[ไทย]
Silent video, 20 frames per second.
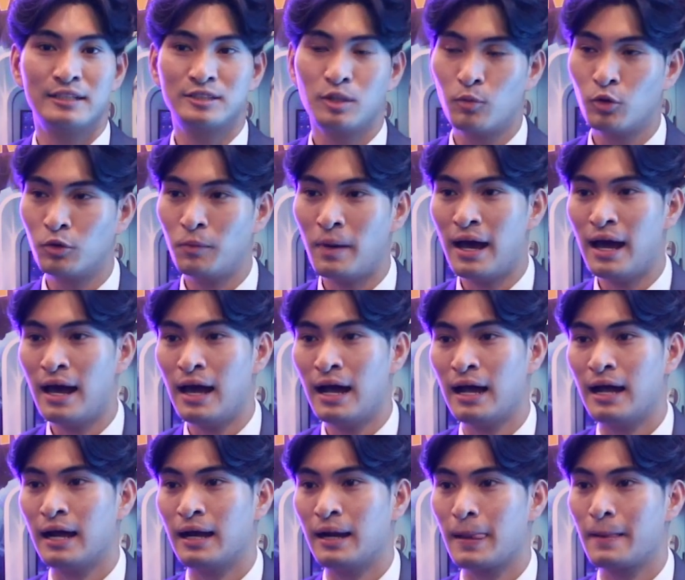สมมุติว่า
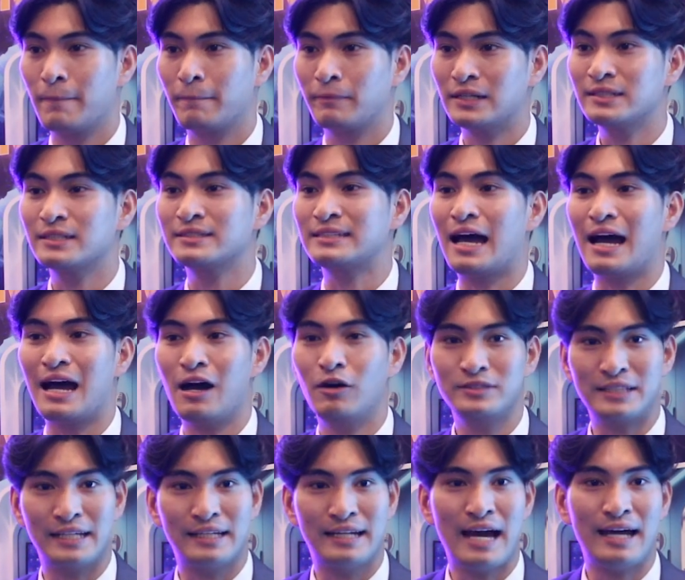นักศึกษาเข้า
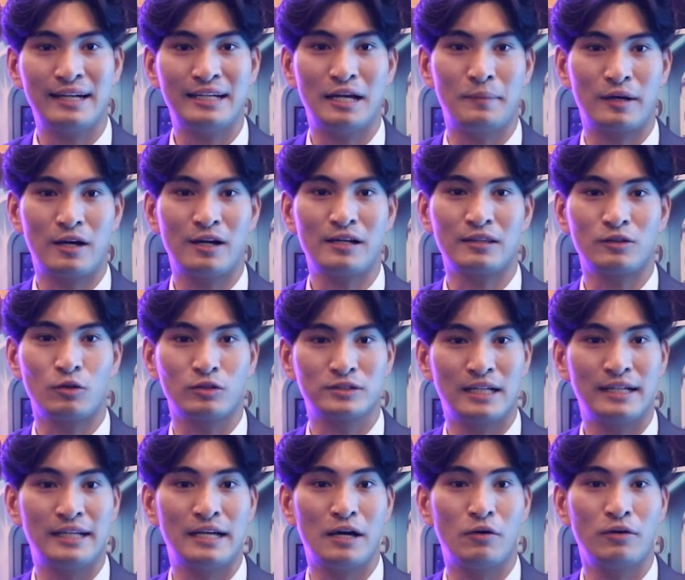4 ท่านเนี่ยมันก็จะตก
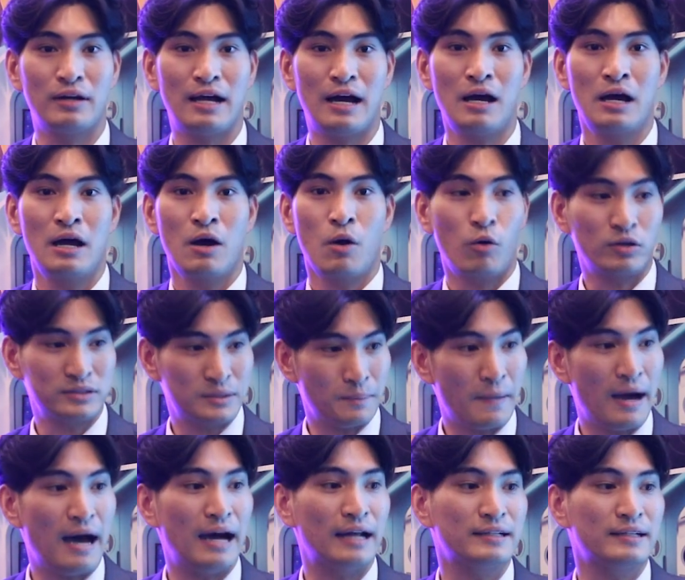เฉลี่ยคนละ60
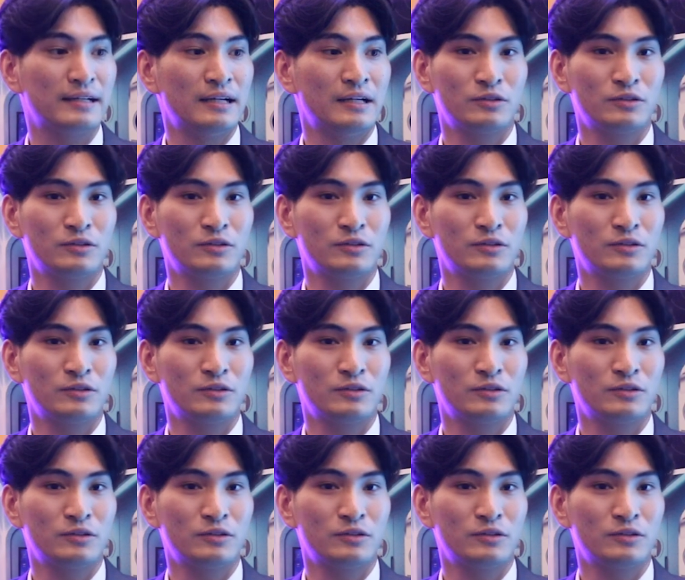บาท